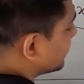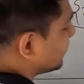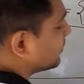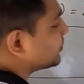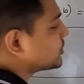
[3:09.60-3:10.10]
এটা
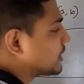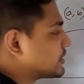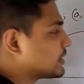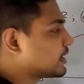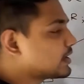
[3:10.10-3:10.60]
দ্বারা বোঝায়
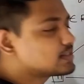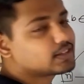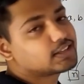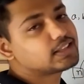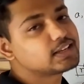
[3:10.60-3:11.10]
যে এই
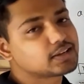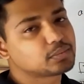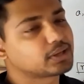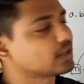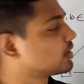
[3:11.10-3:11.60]
সেটের তিনটা
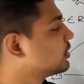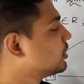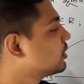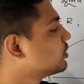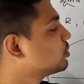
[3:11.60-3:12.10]
উপাদান
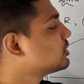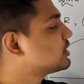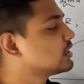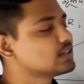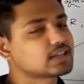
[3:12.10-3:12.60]
দুই
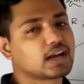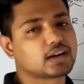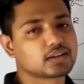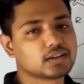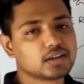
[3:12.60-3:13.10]
তিন চার
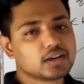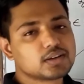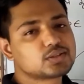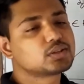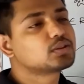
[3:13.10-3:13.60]

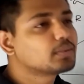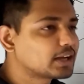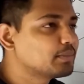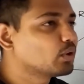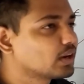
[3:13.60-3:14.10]
যদি
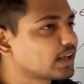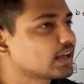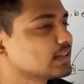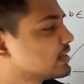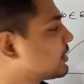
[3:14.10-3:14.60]
তোমাকে বলে
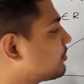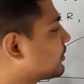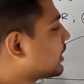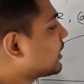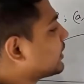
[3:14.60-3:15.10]
যে
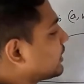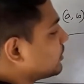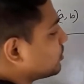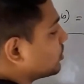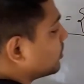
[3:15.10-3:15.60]
এখানে
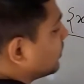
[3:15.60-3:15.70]
কিন্তু